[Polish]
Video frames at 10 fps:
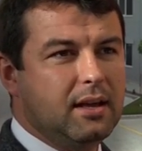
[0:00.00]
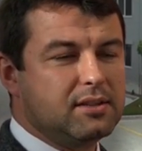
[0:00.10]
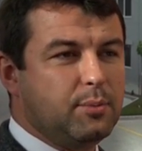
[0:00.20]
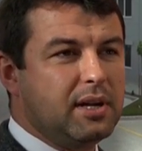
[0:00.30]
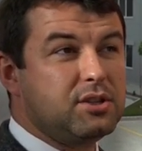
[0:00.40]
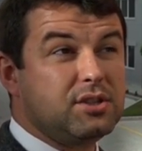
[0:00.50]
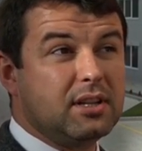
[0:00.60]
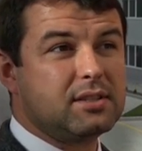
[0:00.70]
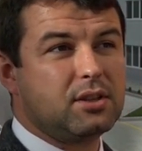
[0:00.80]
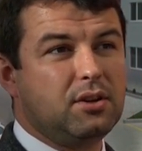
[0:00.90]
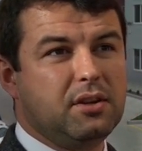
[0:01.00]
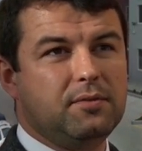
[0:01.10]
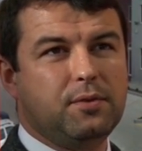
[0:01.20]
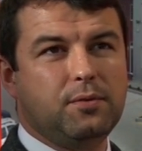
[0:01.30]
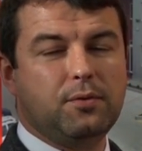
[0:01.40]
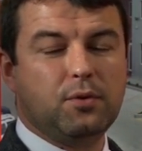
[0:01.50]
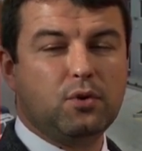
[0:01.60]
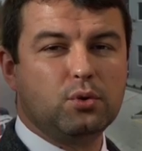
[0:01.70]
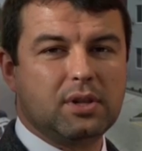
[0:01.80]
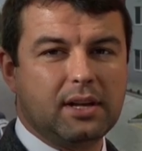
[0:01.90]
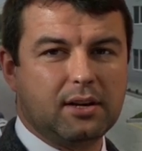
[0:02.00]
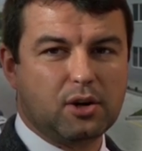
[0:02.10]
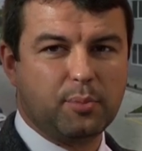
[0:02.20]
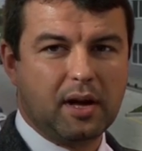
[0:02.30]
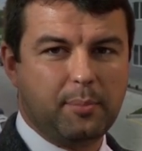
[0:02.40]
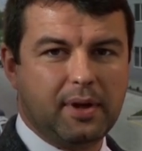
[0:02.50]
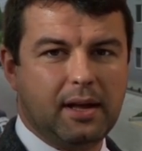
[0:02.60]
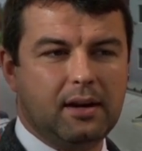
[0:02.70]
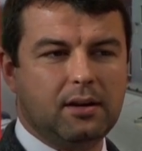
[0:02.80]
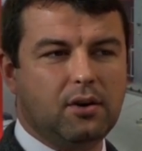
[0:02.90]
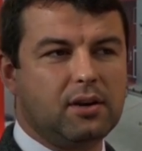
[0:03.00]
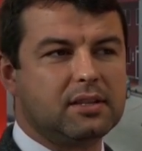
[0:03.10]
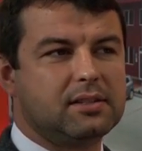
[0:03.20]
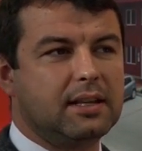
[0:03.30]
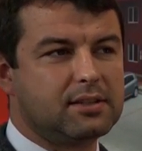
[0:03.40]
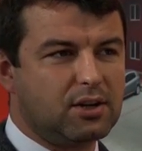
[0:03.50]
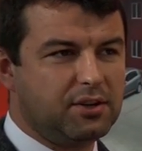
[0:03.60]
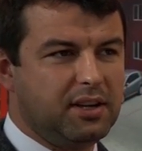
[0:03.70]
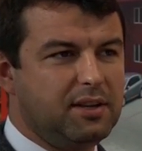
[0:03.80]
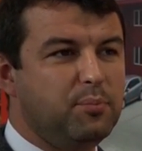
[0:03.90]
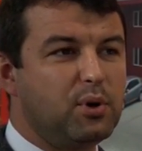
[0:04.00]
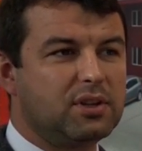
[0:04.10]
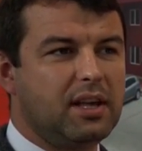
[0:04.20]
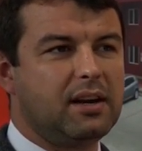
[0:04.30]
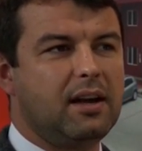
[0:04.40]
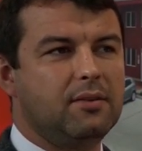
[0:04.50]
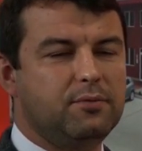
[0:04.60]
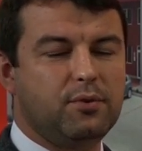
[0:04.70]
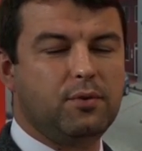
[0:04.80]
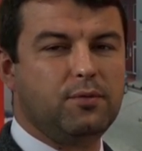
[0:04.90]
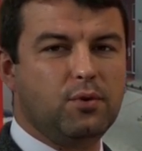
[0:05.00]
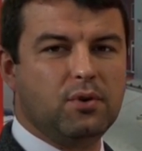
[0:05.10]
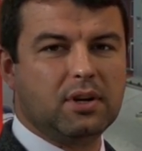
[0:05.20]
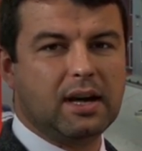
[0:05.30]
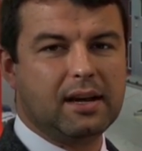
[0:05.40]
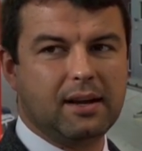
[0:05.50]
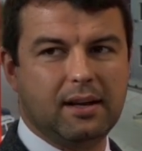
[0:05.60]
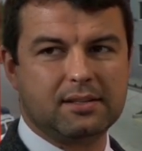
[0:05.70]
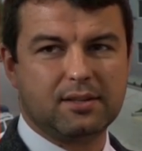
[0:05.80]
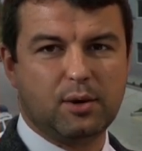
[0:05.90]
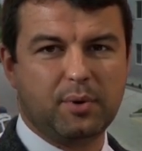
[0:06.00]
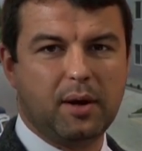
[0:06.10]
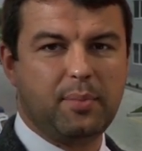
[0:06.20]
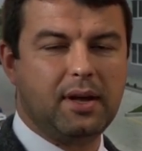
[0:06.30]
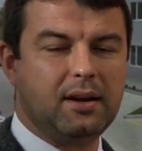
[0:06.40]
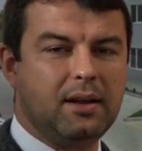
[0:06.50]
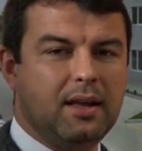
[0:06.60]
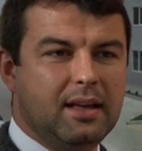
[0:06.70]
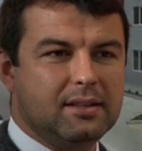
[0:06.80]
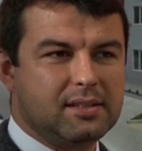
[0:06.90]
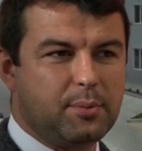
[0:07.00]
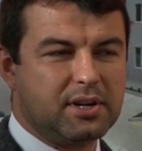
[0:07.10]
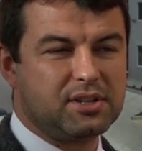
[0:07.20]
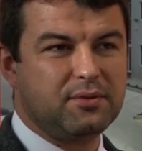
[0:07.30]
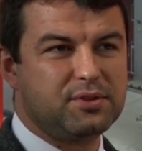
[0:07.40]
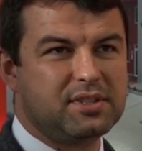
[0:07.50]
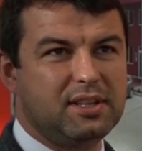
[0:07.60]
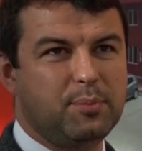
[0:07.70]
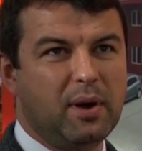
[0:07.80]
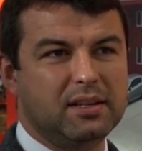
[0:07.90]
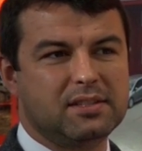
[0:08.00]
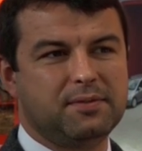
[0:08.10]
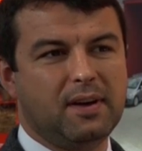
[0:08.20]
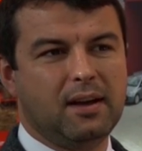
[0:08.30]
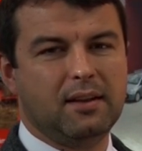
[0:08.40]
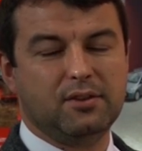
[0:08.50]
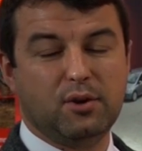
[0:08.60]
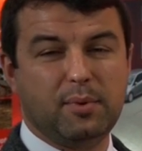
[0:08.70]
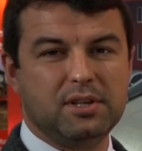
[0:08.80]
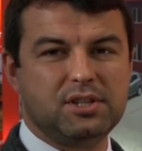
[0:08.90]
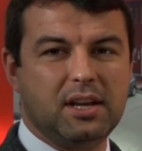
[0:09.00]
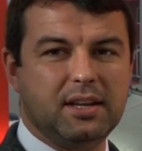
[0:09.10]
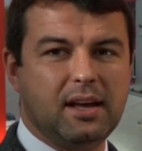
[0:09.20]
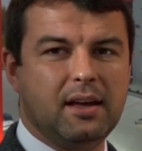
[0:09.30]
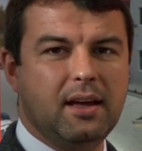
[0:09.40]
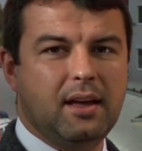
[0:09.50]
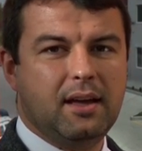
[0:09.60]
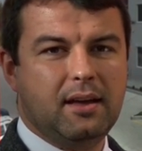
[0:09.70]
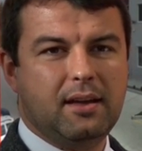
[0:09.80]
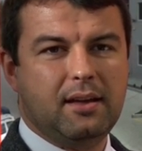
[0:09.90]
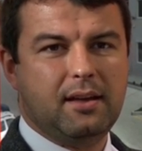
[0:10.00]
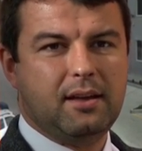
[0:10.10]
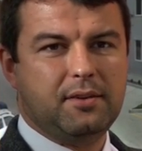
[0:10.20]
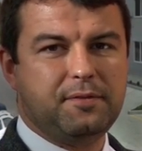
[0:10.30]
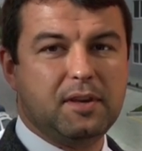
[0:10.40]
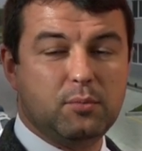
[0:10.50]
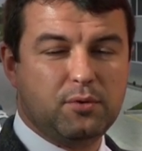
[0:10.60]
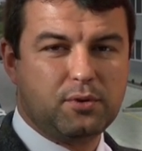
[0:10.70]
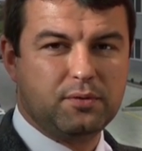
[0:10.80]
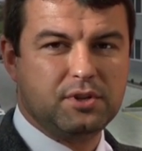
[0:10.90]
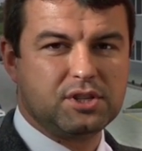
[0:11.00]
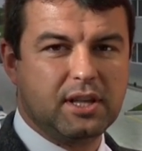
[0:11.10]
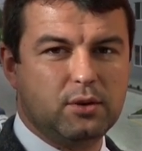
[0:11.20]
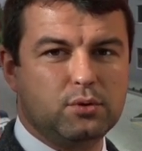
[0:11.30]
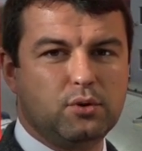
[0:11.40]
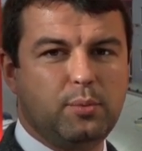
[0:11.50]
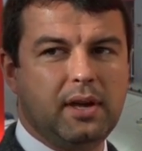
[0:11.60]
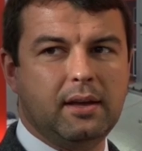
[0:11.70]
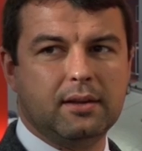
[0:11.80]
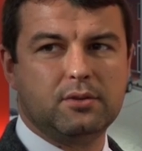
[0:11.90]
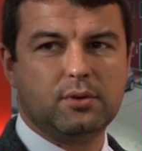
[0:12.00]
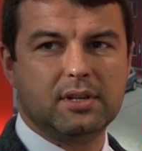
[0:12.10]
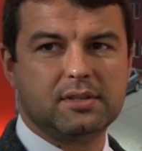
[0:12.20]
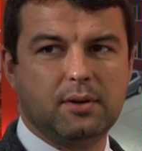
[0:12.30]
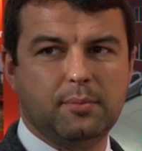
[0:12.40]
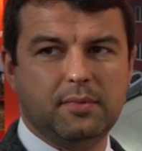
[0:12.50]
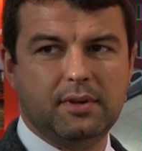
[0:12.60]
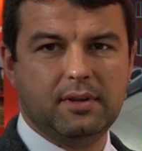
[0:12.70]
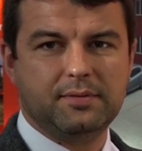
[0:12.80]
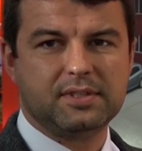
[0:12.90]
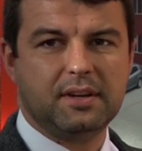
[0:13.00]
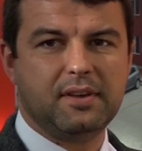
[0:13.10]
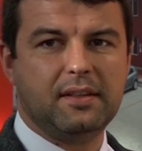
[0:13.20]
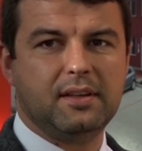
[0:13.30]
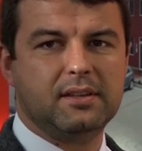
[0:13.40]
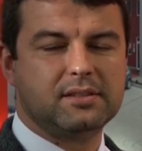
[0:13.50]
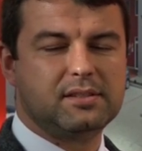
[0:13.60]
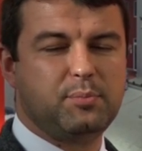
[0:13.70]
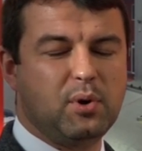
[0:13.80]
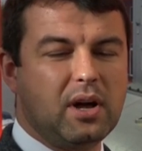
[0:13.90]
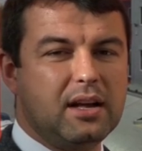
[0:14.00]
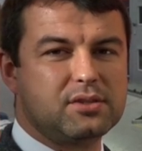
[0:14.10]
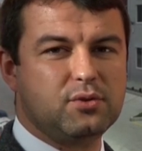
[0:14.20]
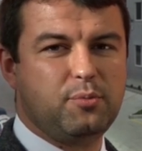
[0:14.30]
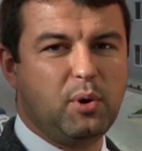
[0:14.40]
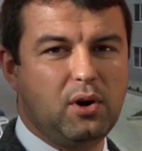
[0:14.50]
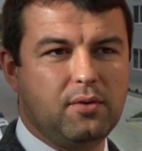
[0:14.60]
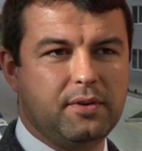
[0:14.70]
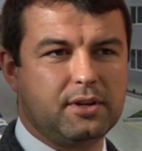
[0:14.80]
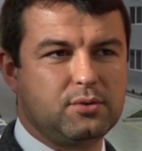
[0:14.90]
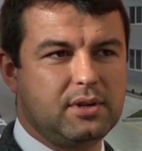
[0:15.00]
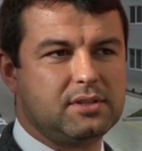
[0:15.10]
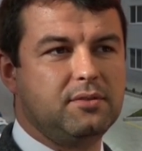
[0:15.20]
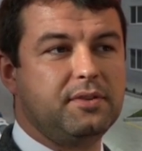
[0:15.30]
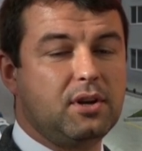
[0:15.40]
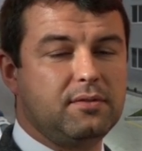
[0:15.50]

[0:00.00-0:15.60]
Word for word: zobaczyć na stronie www.gutler.pl oraz na stronie importera www.carhex.pl. Zapraszam wszystkich Państwa do obejrzenia e, filmów również na YouTube, które są e, wstawiane z pokazów polowych, które są